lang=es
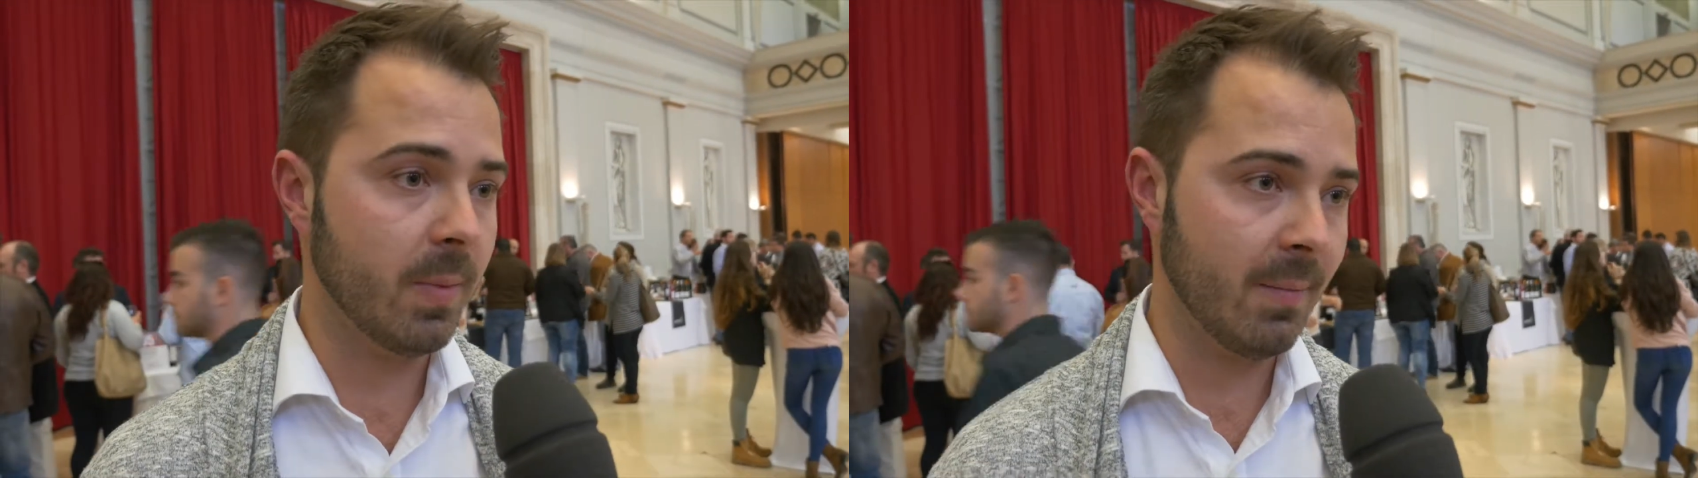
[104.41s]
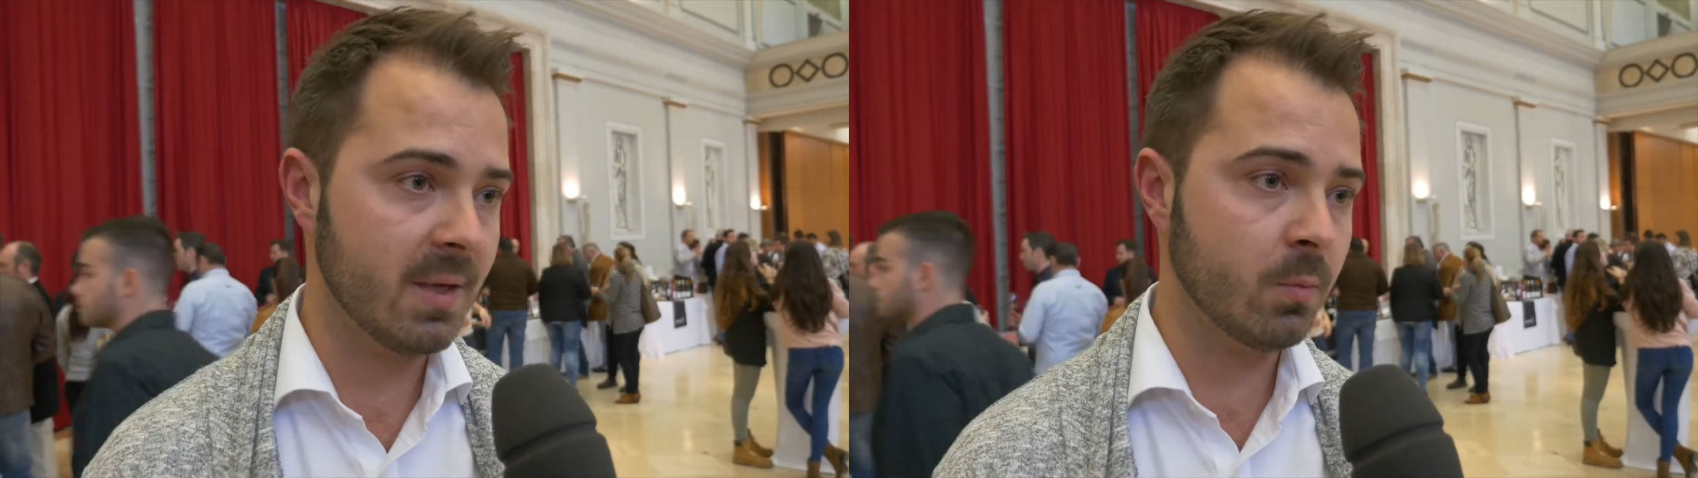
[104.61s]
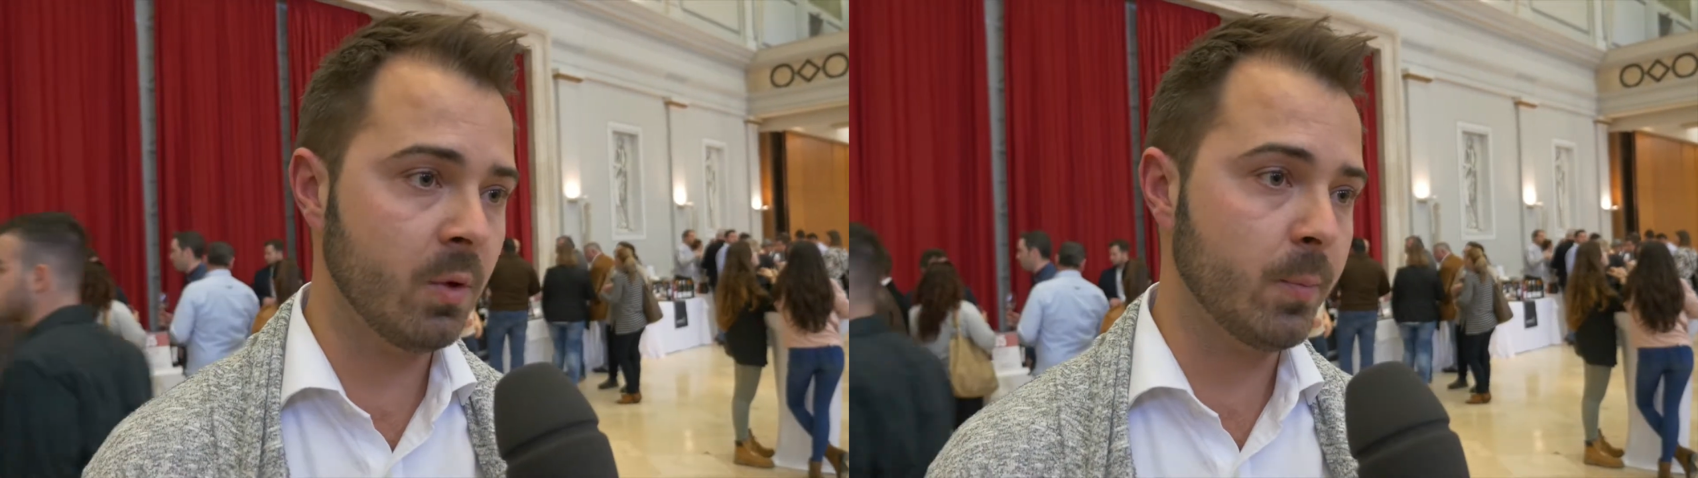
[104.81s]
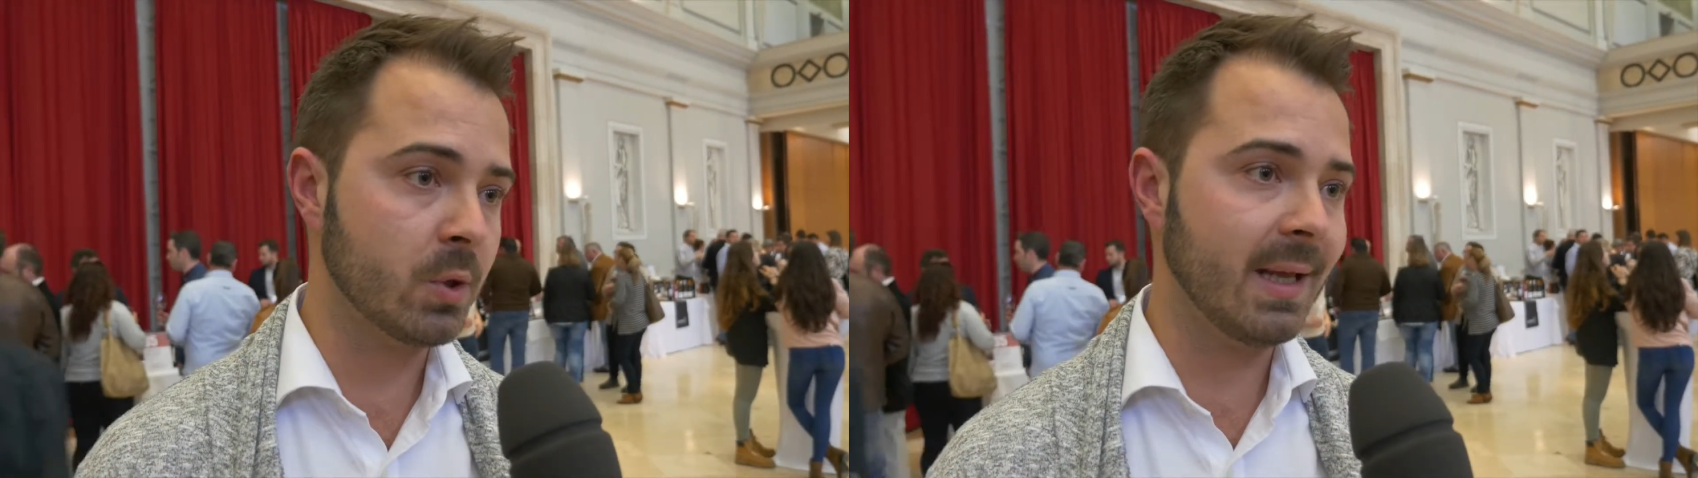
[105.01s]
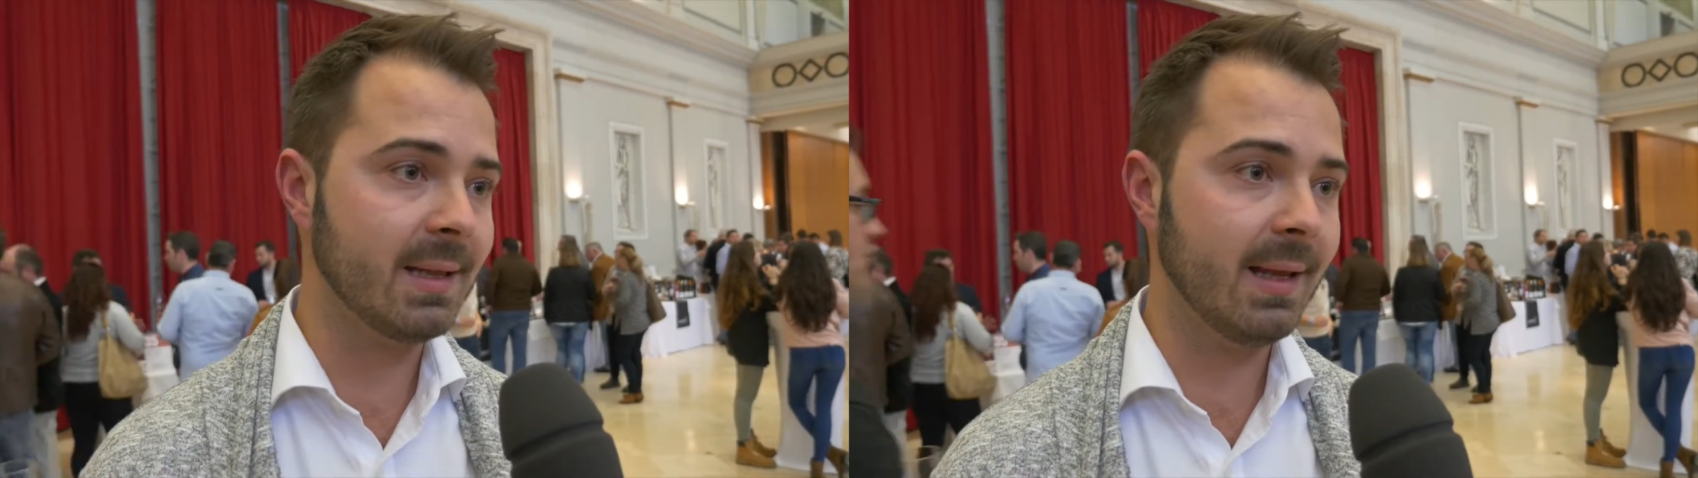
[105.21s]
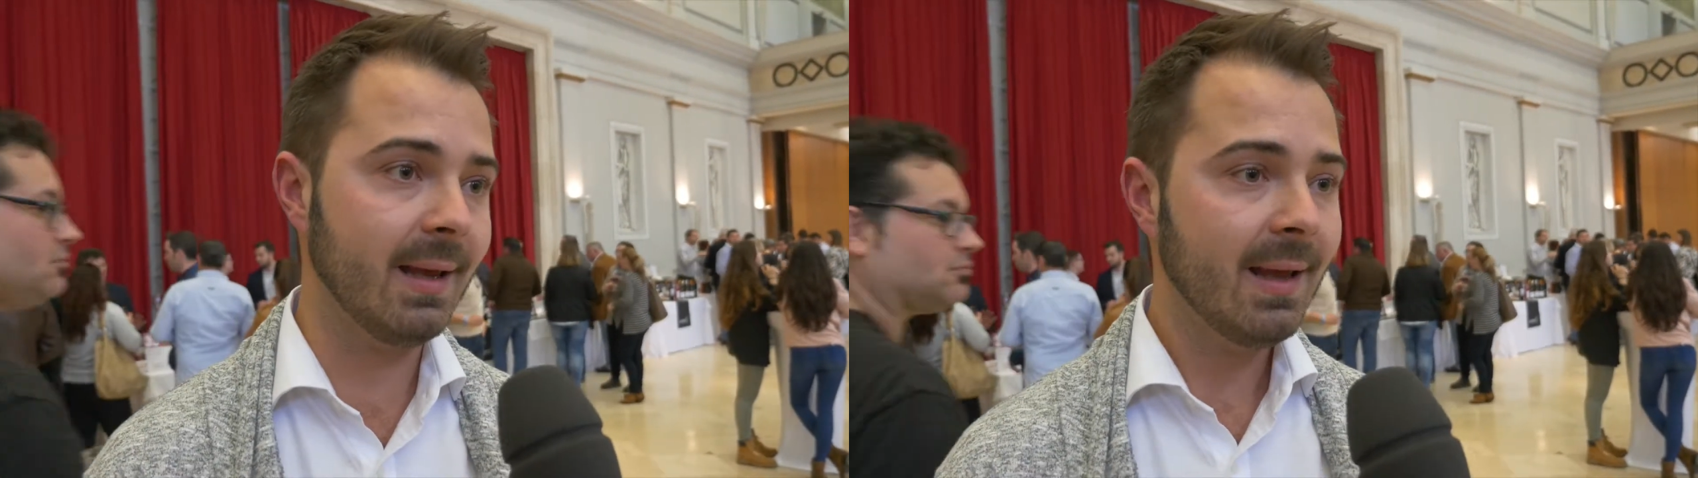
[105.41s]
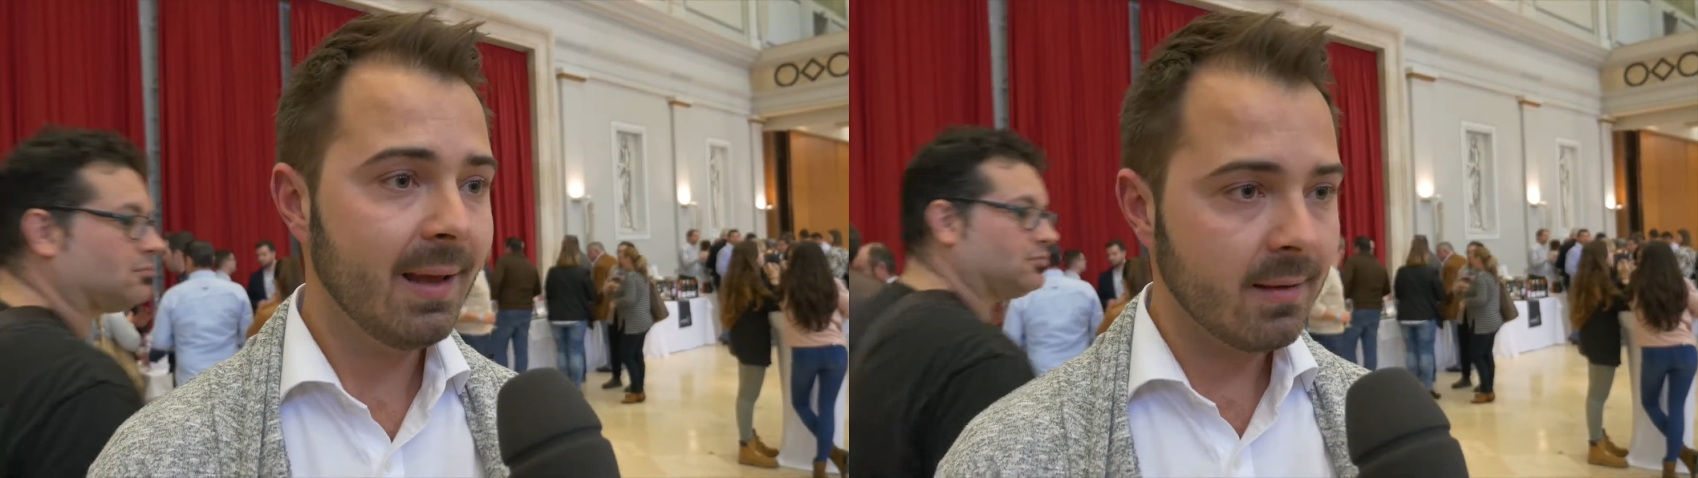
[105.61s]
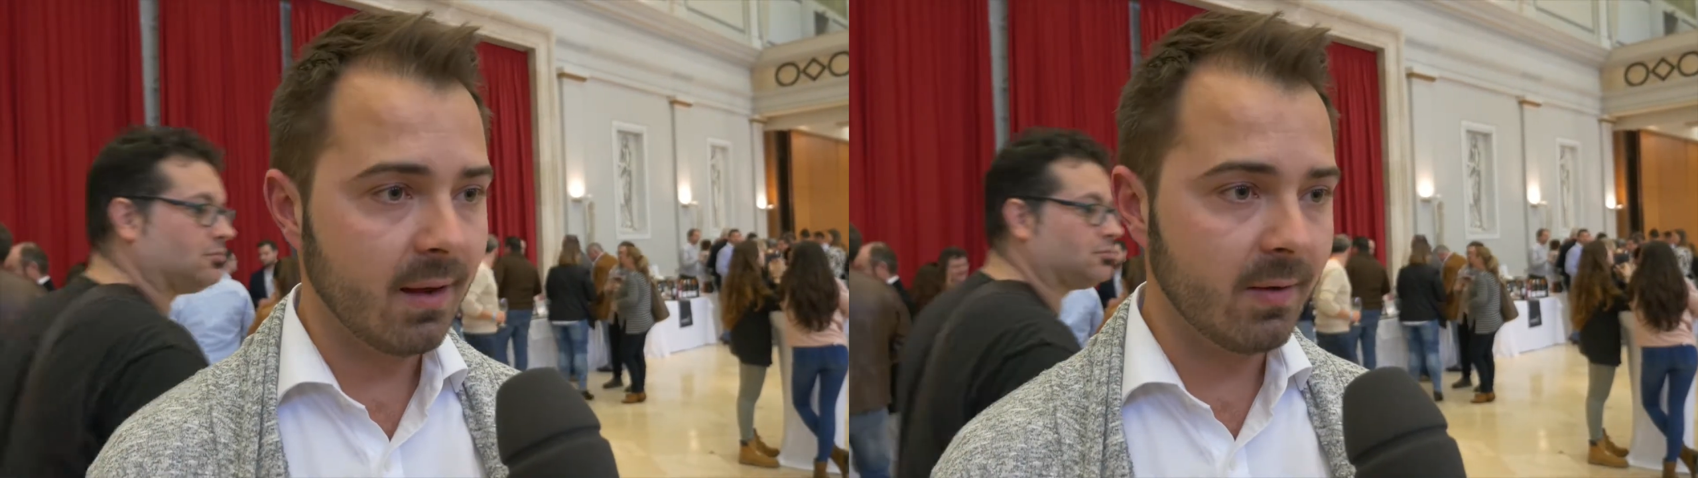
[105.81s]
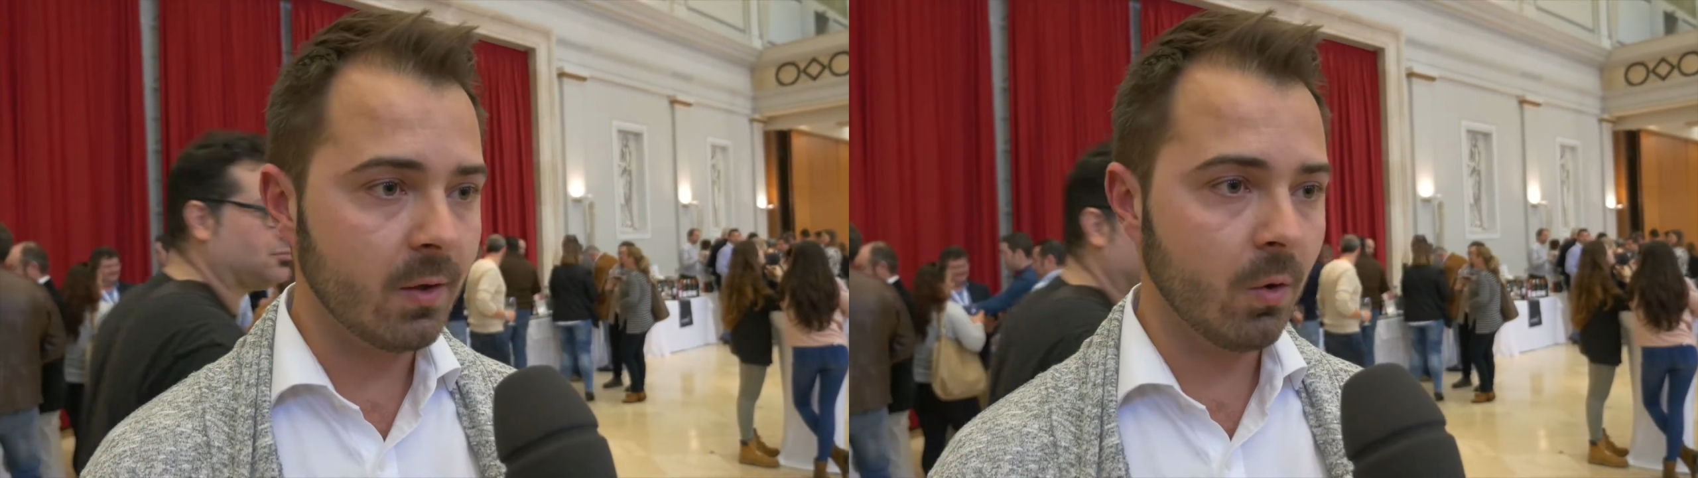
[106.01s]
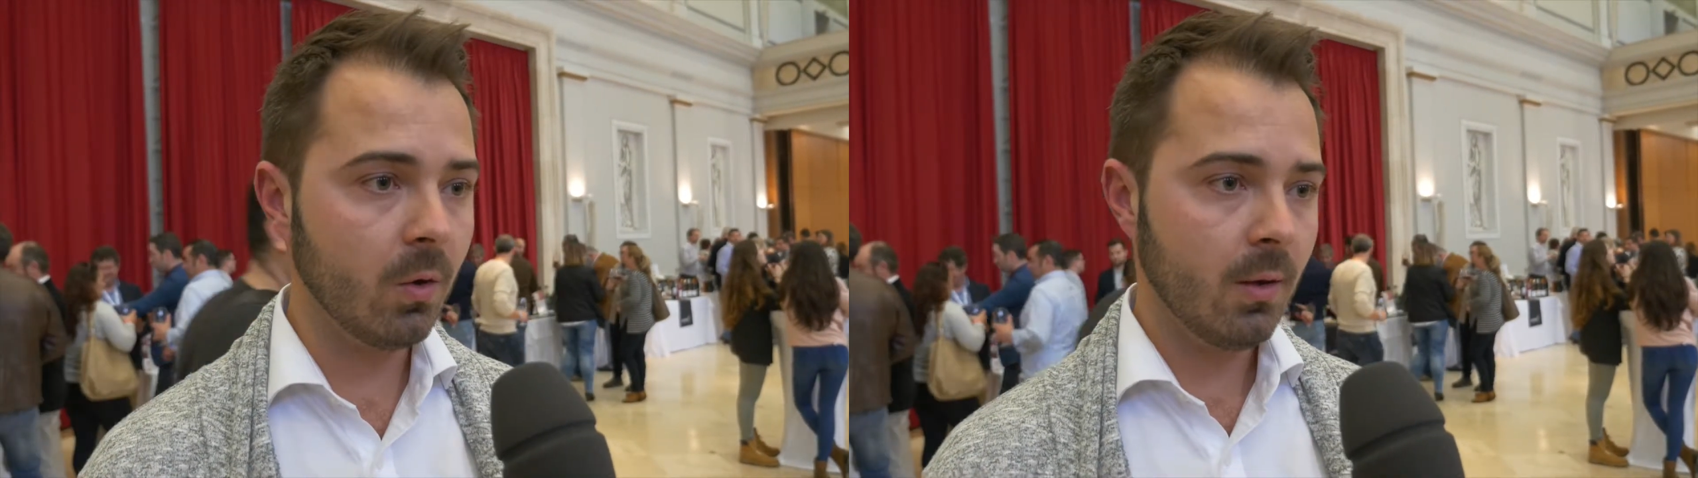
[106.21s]
para mí es muy importante que
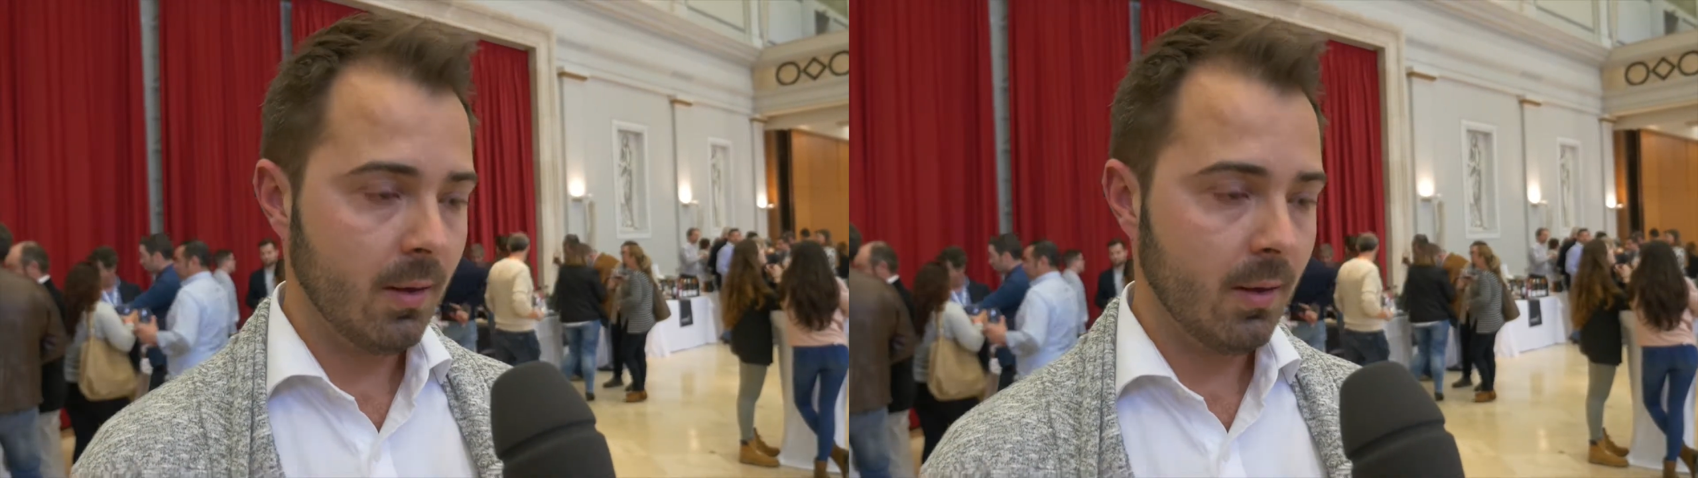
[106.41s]
vino